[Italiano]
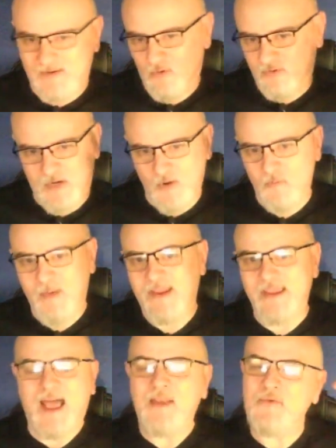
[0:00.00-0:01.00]
dell'ormai
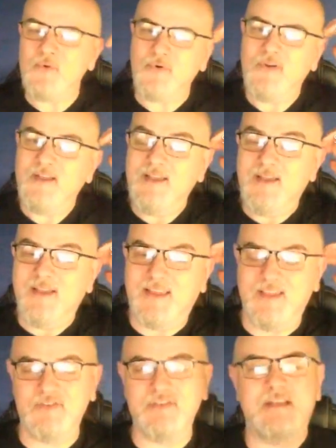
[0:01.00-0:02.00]
anno che
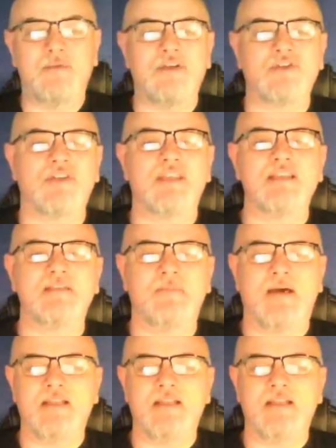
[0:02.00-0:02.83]
ci siamo lasciati alle spalle.